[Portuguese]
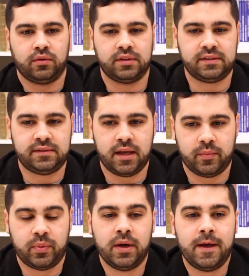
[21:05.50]
ao longo
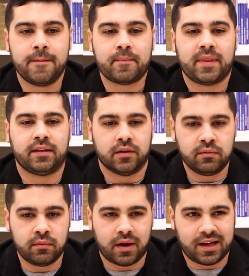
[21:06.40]
desse tempo.
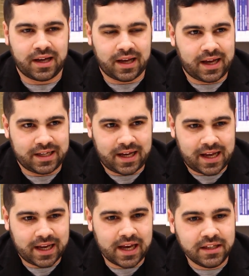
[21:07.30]
Então, a,
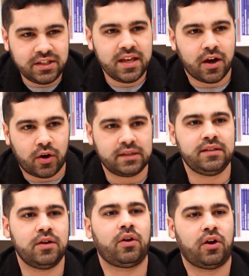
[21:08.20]
a, a grande
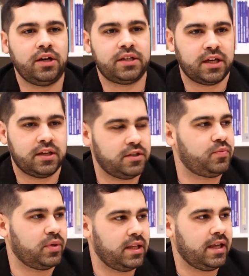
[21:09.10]
derrota
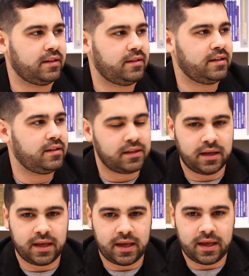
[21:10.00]
ideológica que a gente poderia ter